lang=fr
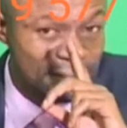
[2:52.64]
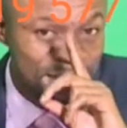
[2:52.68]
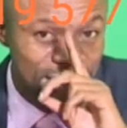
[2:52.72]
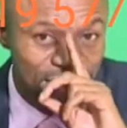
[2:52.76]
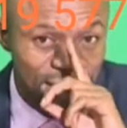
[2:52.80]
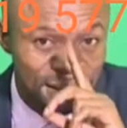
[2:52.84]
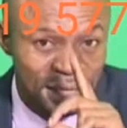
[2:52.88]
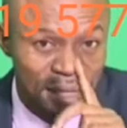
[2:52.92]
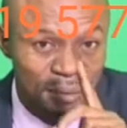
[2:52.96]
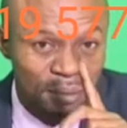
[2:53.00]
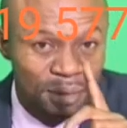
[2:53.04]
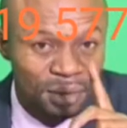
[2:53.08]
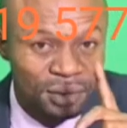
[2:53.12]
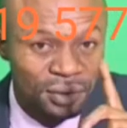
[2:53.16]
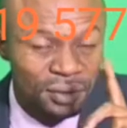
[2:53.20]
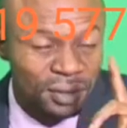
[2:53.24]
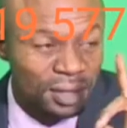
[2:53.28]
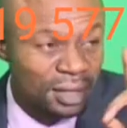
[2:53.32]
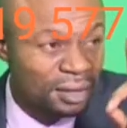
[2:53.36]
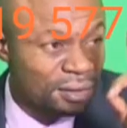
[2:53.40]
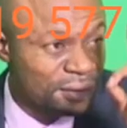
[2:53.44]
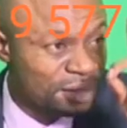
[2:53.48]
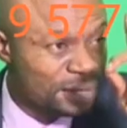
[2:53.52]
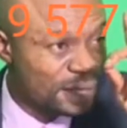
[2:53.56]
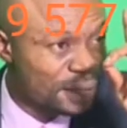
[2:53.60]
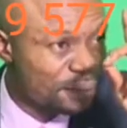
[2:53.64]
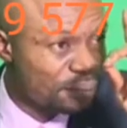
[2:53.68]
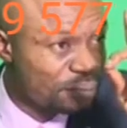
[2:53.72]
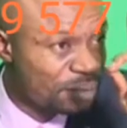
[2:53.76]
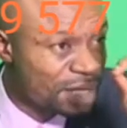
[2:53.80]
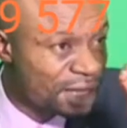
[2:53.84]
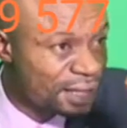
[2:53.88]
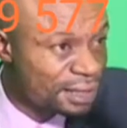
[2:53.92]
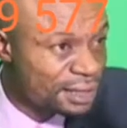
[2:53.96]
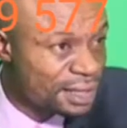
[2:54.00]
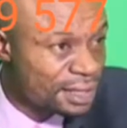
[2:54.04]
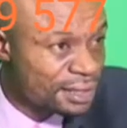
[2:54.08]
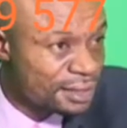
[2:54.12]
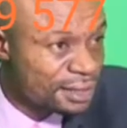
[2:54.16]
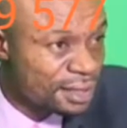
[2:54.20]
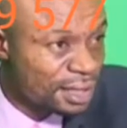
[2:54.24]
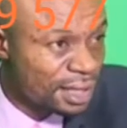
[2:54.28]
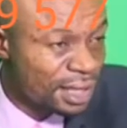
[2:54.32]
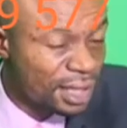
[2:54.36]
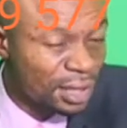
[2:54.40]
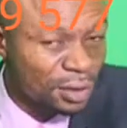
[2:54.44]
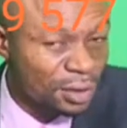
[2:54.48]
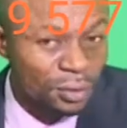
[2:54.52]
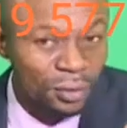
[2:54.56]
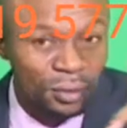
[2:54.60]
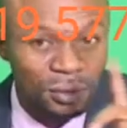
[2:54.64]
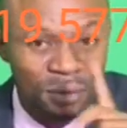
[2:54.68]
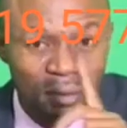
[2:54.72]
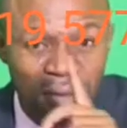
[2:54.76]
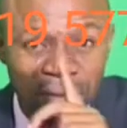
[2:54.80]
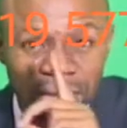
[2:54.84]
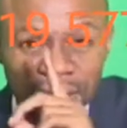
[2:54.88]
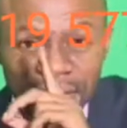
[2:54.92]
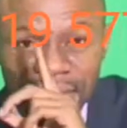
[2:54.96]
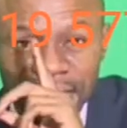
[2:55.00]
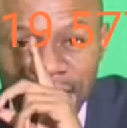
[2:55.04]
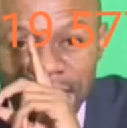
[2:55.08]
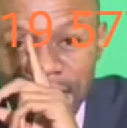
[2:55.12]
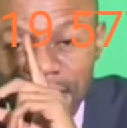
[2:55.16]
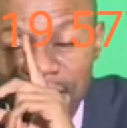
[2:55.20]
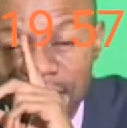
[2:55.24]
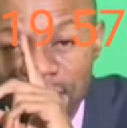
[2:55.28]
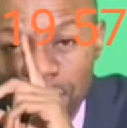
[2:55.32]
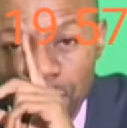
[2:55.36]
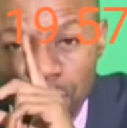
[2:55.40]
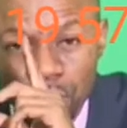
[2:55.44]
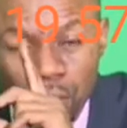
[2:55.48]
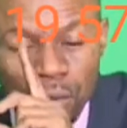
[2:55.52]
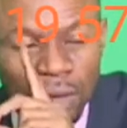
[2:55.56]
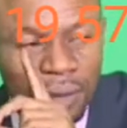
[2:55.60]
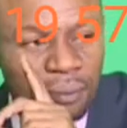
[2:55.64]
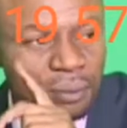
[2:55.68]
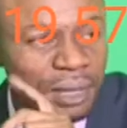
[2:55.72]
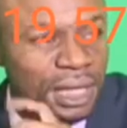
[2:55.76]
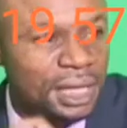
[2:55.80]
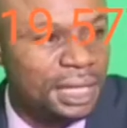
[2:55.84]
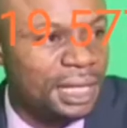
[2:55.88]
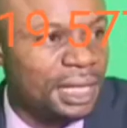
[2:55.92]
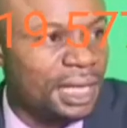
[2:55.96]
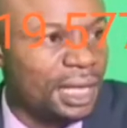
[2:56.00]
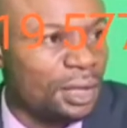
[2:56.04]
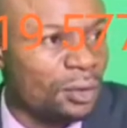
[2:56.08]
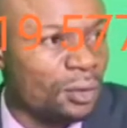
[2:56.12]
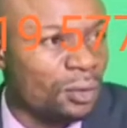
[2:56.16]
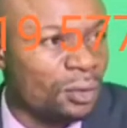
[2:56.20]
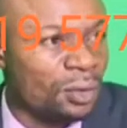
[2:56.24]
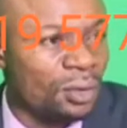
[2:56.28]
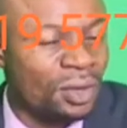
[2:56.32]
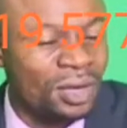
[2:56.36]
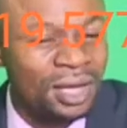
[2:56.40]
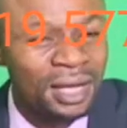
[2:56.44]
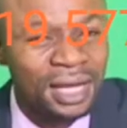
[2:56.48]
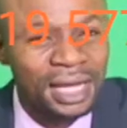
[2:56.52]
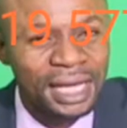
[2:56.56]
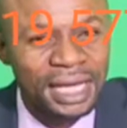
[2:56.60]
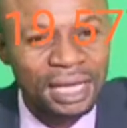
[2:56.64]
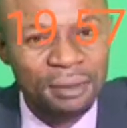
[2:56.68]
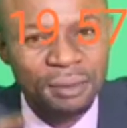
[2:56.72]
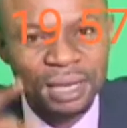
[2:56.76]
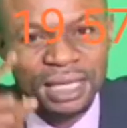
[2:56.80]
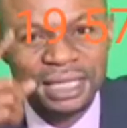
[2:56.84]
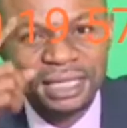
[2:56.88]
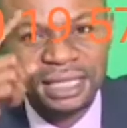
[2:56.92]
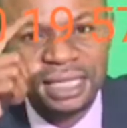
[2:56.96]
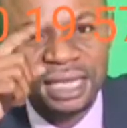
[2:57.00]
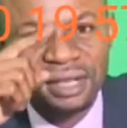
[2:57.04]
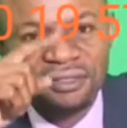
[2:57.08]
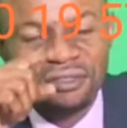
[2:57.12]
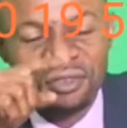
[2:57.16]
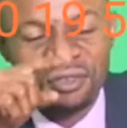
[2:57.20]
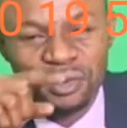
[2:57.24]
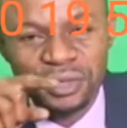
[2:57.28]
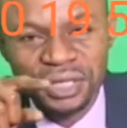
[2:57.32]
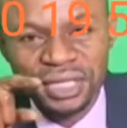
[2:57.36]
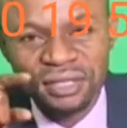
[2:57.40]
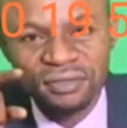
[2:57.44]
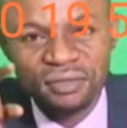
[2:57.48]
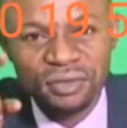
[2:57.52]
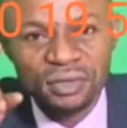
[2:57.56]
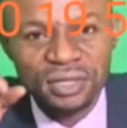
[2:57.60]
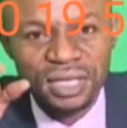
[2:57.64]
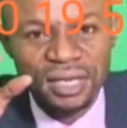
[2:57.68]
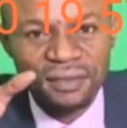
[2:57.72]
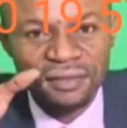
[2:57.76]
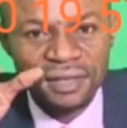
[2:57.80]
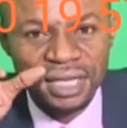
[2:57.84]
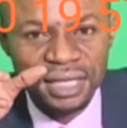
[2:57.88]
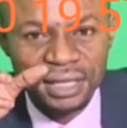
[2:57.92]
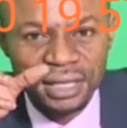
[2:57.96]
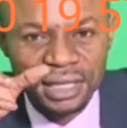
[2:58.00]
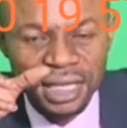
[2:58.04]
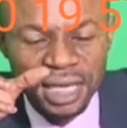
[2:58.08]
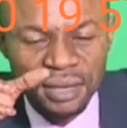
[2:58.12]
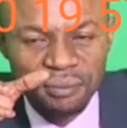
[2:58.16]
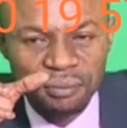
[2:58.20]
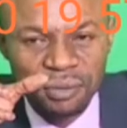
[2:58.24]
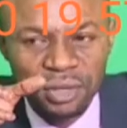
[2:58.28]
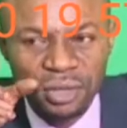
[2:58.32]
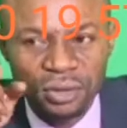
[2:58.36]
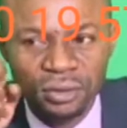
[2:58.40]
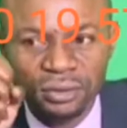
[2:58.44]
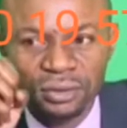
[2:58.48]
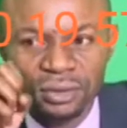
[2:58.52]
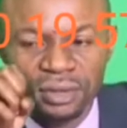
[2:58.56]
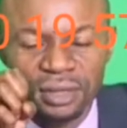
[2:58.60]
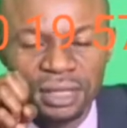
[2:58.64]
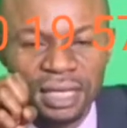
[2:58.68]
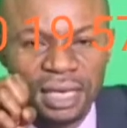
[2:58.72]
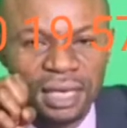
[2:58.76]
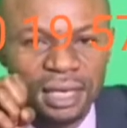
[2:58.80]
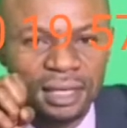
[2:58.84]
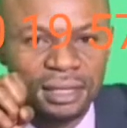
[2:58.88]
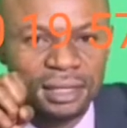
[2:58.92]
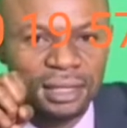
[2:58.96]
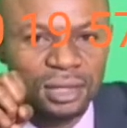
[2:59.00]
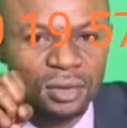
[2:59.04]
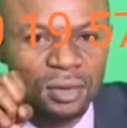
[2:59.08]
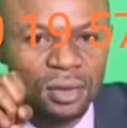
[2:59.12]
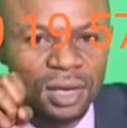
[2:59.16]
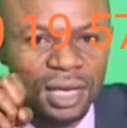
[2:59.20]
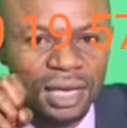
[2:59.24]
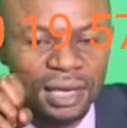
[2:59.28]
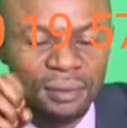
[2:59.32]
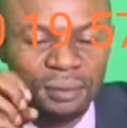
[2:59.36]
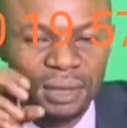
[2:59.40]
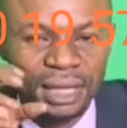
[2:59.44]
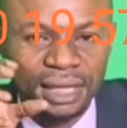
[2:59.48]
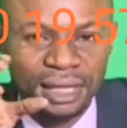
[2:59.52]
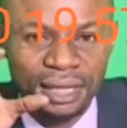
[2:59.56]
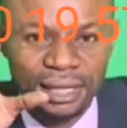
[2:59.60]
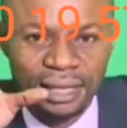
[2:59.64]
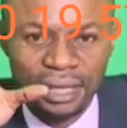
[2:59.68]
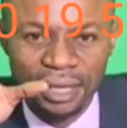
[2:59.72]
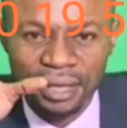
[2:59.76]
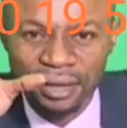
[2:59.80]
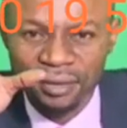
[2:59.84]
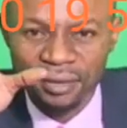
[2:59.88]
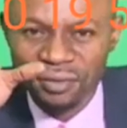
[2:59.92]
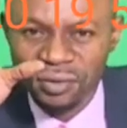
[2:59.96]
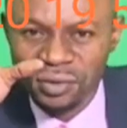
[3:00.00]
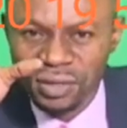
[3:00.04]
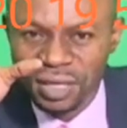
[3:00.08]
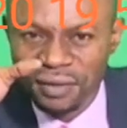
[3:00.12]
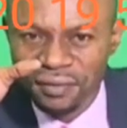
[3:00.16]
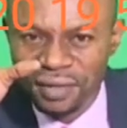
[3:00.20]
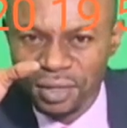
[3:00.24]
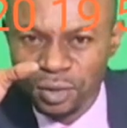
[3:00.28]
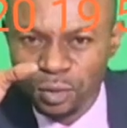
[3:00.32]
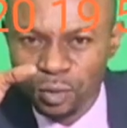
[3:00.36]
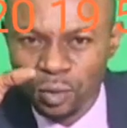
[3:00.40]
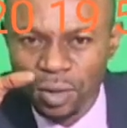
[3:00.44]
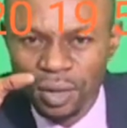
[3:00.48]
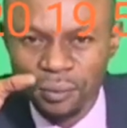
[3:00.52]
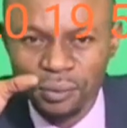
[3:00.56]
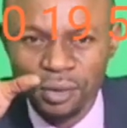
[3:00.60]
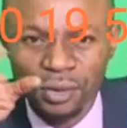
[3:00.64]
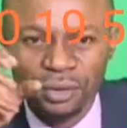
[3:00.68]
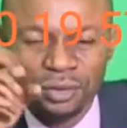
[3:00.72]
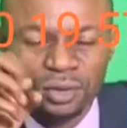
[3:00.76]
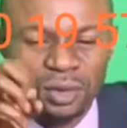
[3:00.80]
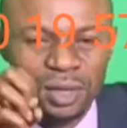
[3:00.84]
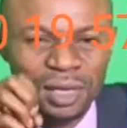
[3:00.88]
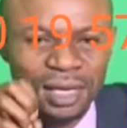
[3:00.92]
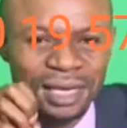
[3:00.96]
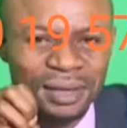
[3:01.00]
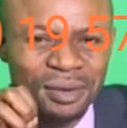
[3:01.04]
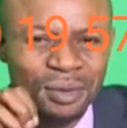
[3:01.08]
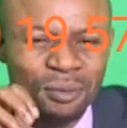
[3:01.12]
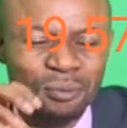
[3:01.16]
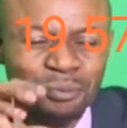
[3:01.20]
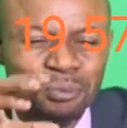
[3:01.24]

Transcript: Ça demande entre 200 euros et 3000 euros. Imaginez-vous si vous avez 2 millions de euh, dollars américains, vous avez 3 millions de dollars